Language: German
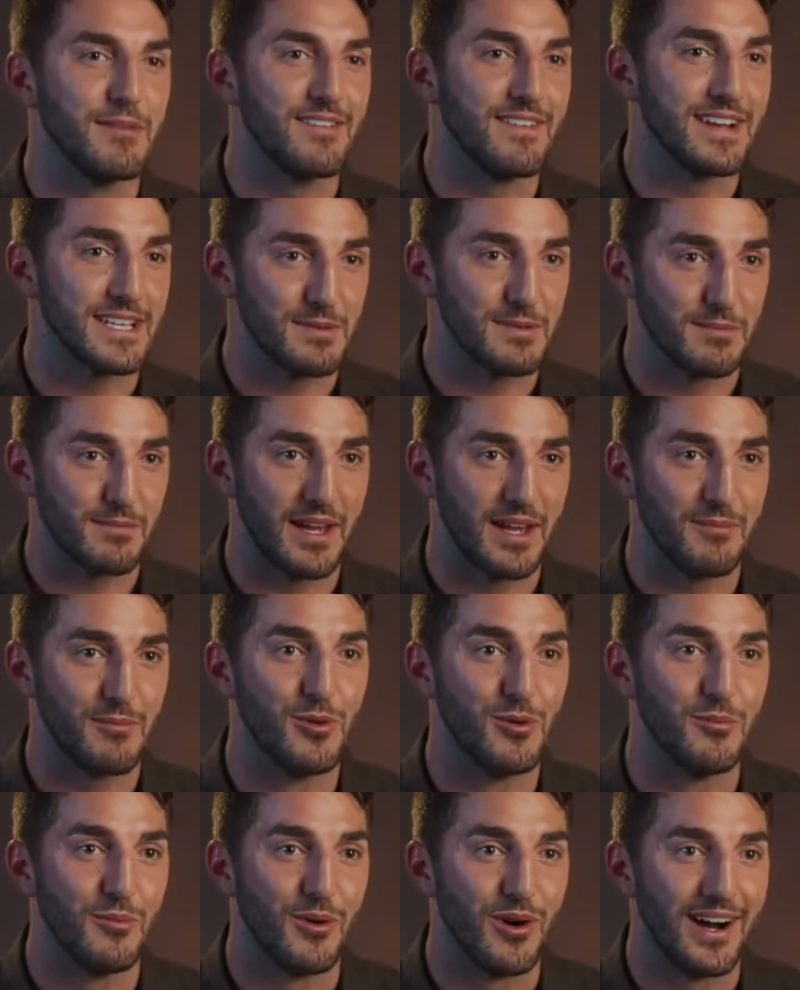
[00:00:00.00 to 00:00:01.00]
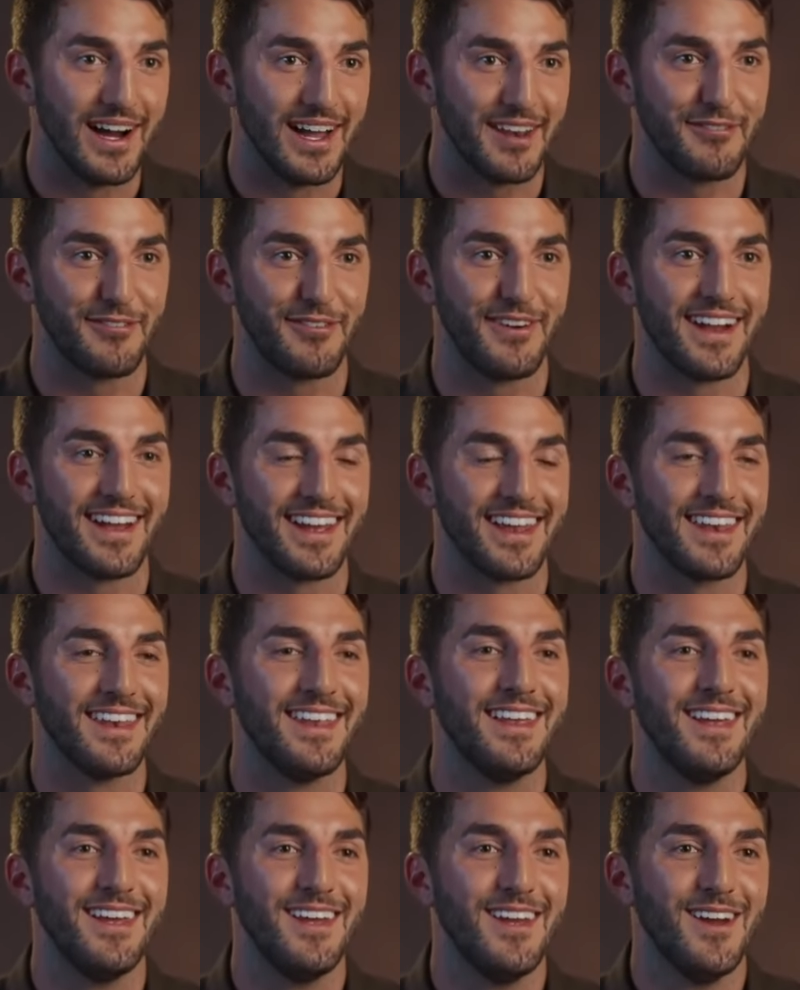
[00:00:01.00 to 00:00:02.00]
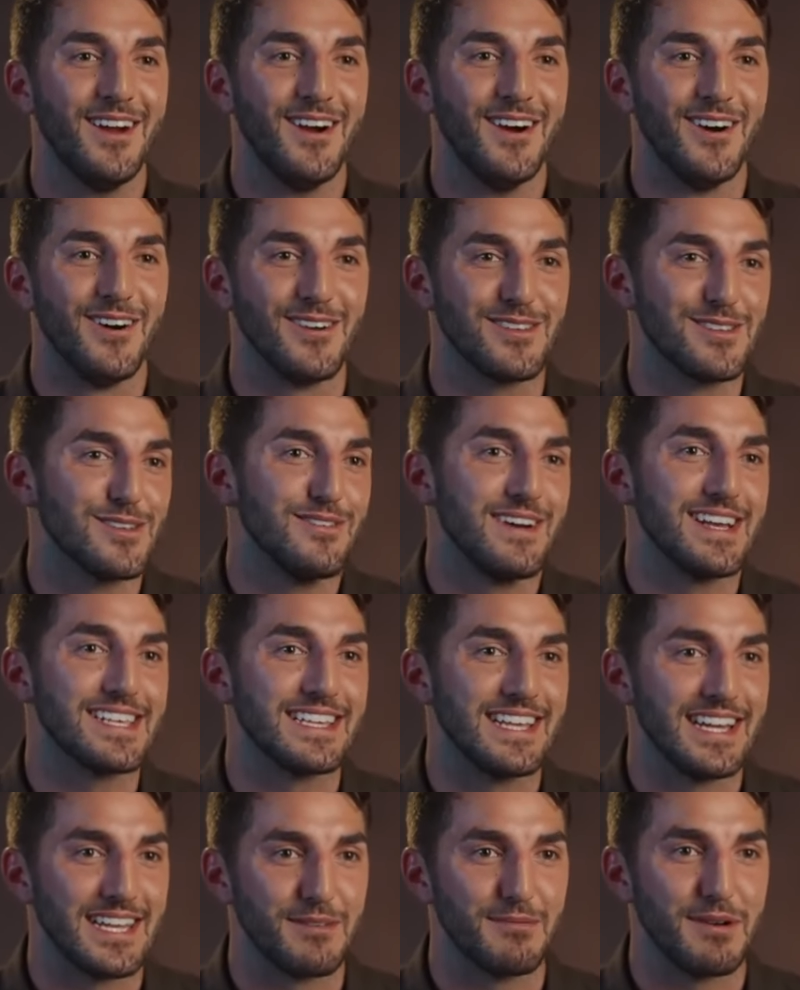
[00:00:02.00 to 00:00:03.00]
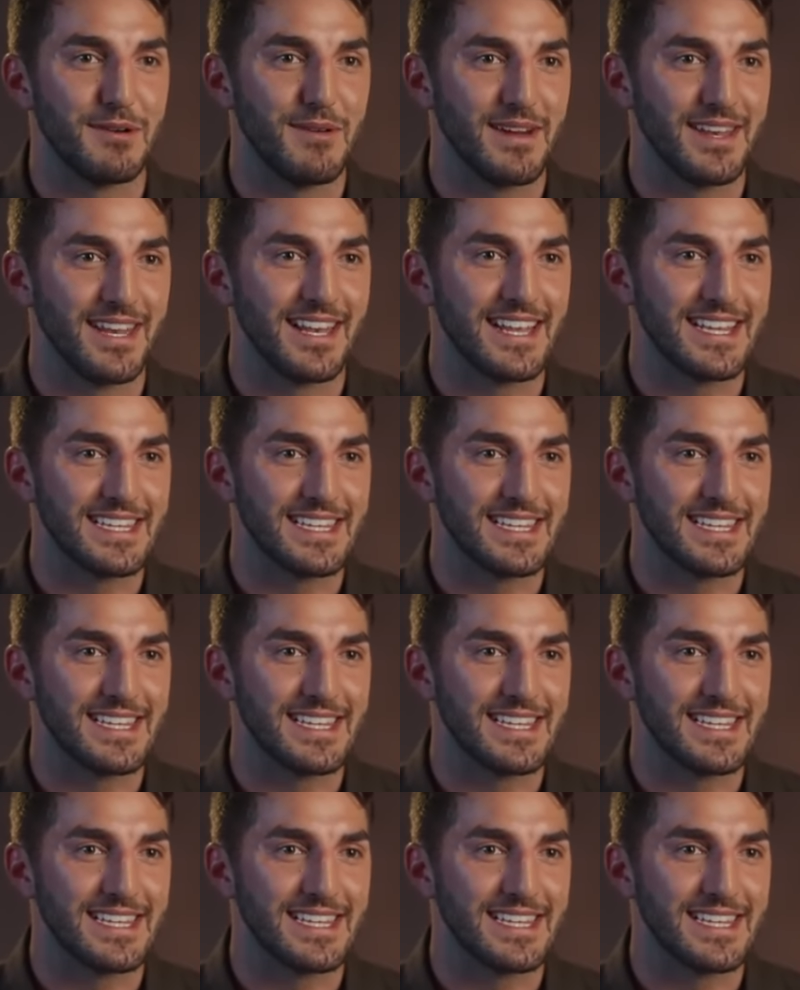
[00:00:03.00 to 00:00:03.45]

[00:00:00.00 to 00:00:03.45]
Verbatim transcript: immer was mit meinem Humor anfangen und so war es leider bei meiner